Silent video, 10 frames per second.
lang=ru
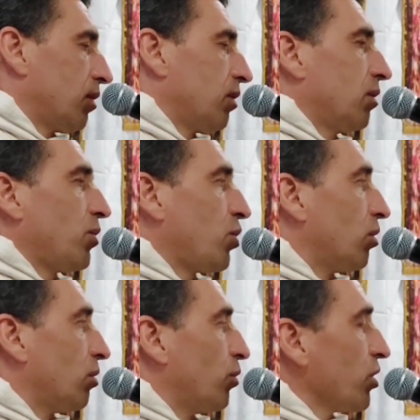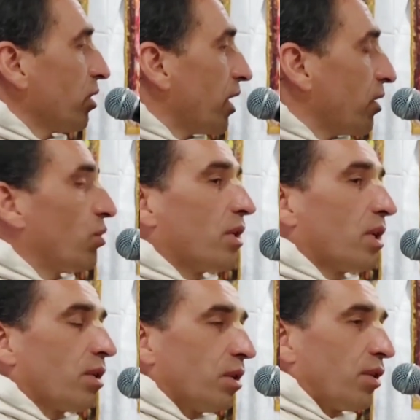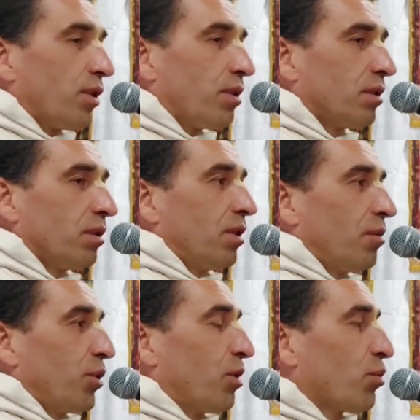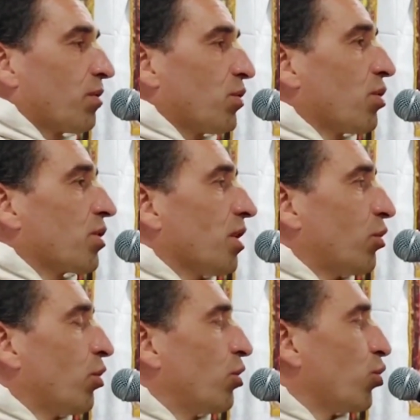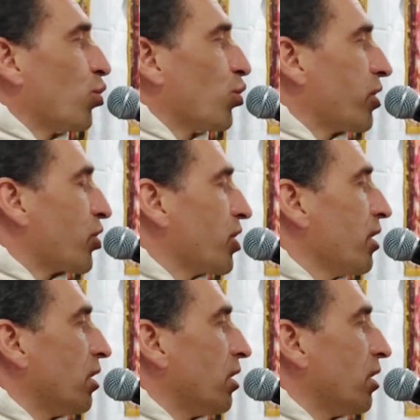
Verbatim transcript: Все, больше играть его никак не надо. Потому что все остальное это уже усложнение,